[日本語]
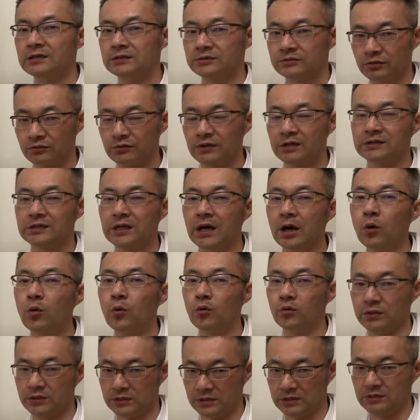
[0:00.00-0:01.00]
そういう方が
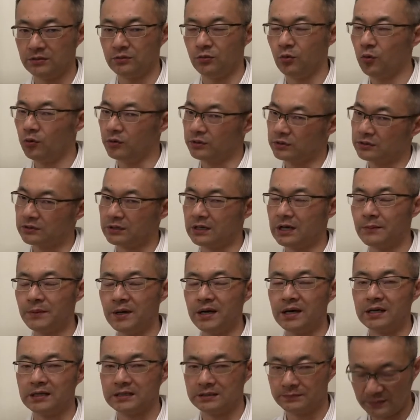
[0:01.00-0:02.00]
多い多いっていうか
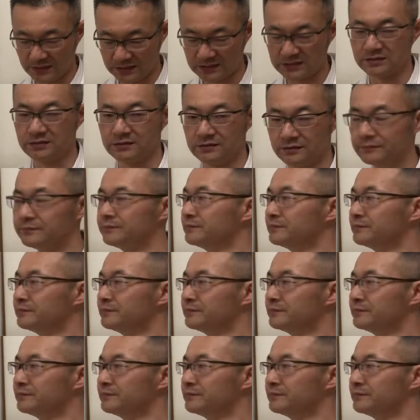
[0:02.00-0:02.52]
まあいます